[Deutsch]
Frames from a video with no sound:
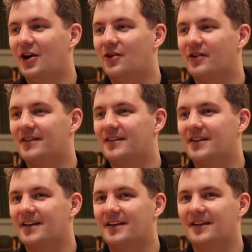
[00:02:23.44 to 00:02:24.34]
und,
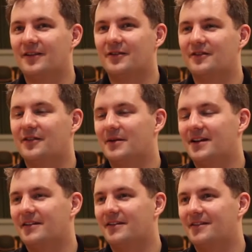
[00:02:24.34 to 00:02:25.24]
äh, und wenn man
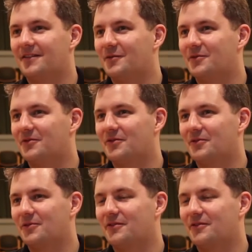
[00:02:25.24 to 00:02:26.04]
dann äh, so